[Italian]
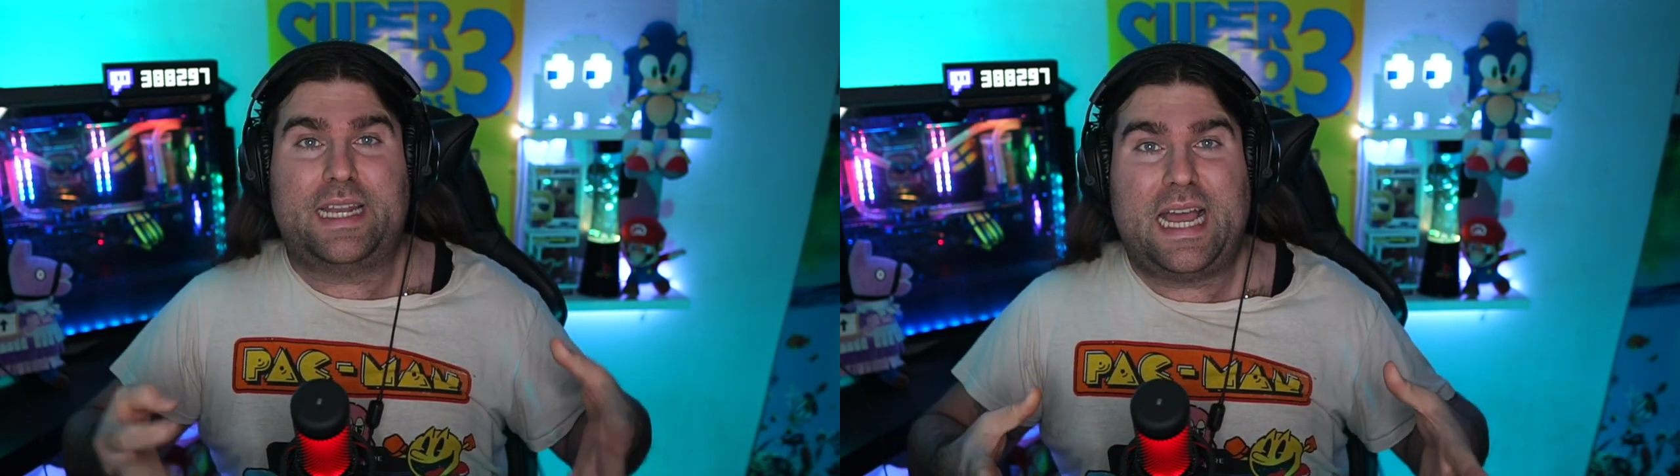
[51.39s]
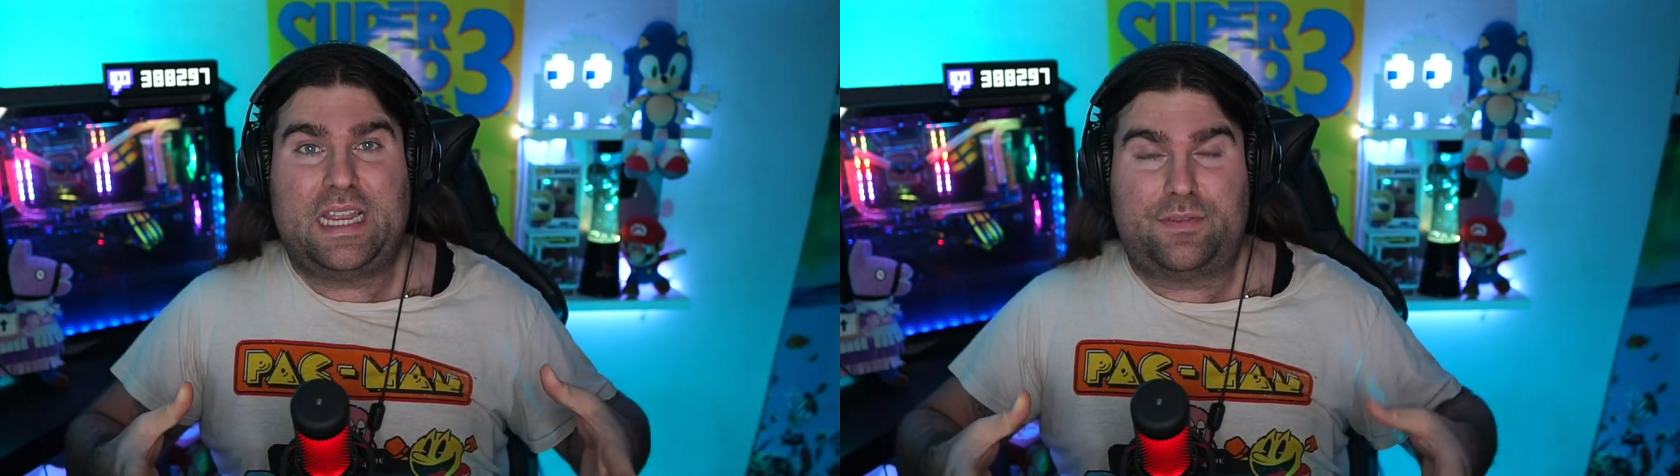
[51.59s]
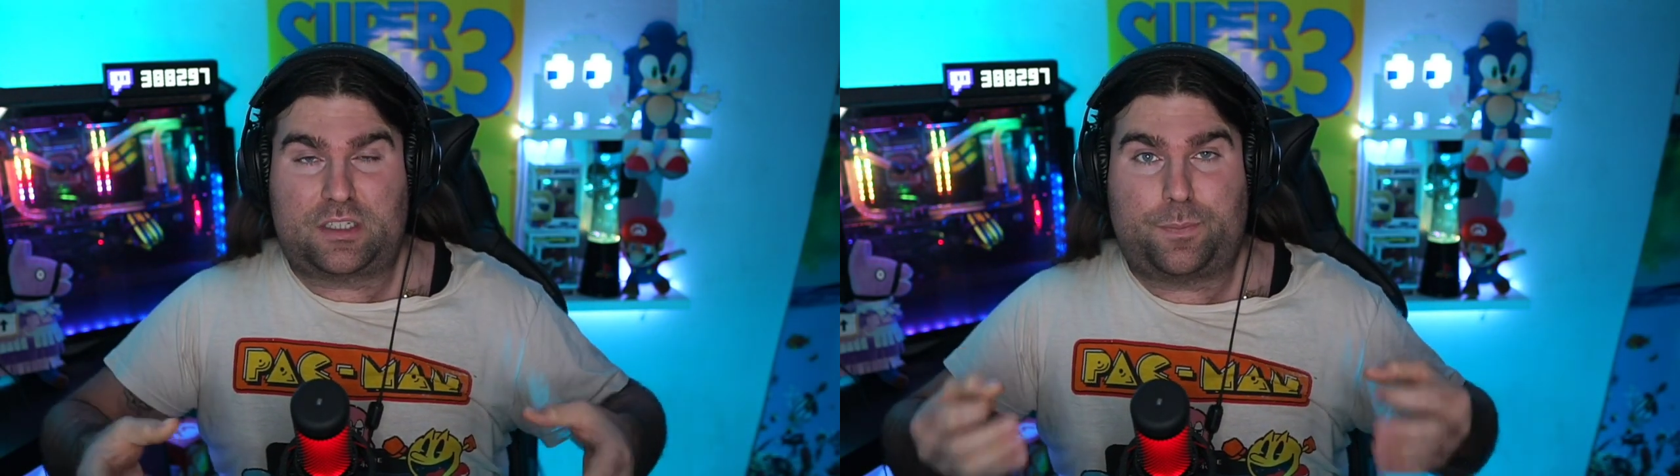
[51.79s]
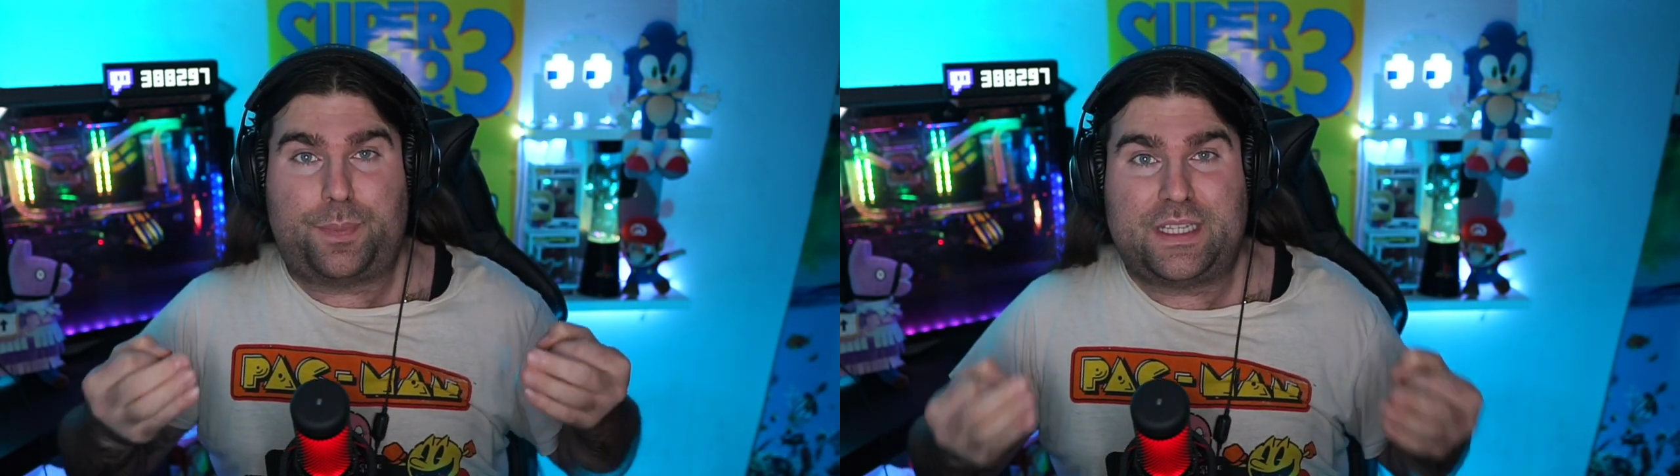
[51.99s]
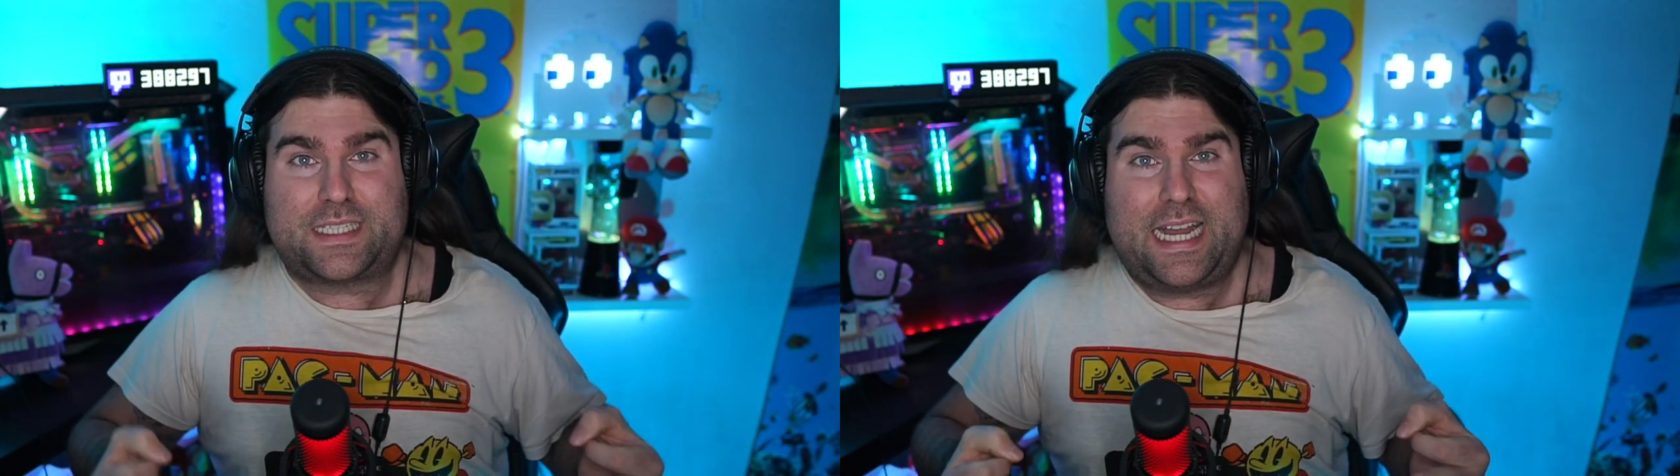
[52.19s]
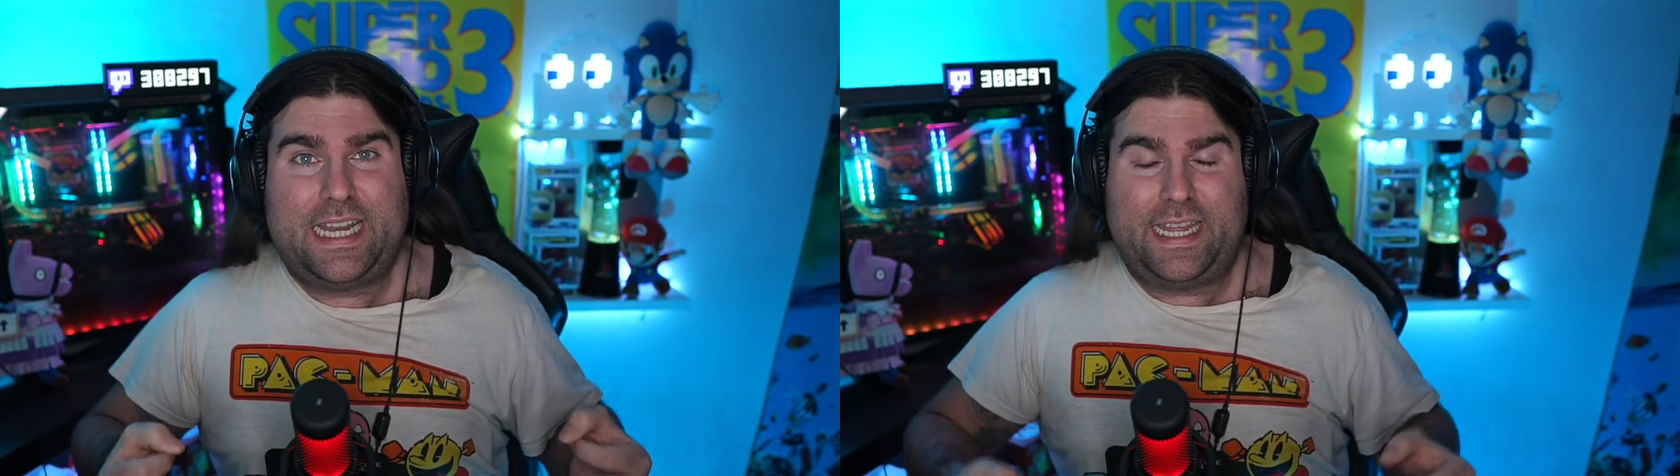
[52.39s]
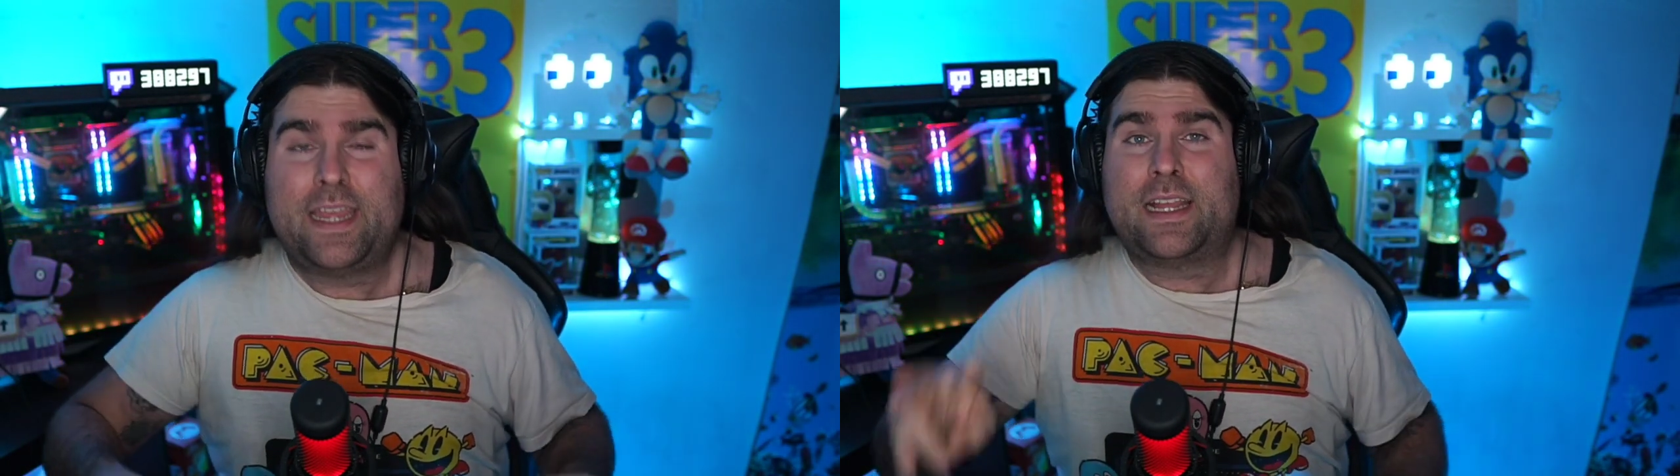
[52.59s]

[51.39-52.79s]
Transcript: live speciale